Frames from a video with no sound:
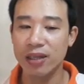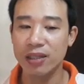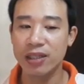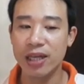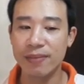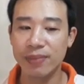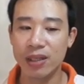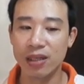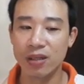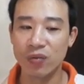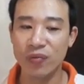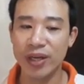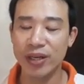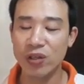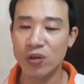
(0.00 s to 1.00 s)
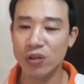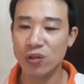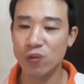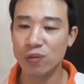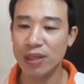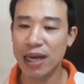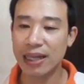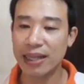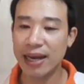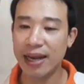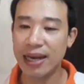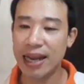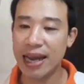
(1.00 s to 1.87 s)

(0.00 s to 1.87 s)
xem tử vi cho chúng ta thấy